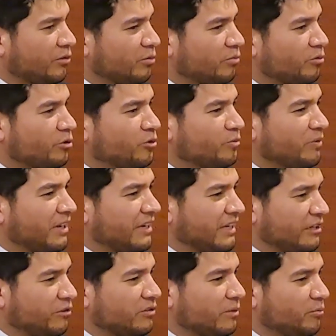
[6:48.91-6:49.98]
alumnos para
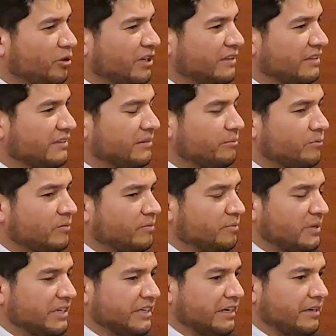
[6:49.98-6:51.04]
que ellos se puedan
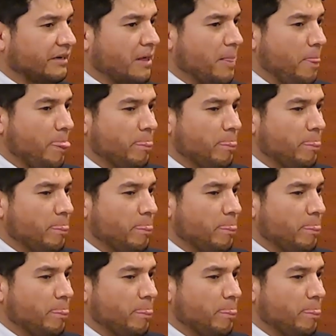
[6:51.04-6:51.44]
desempeñar.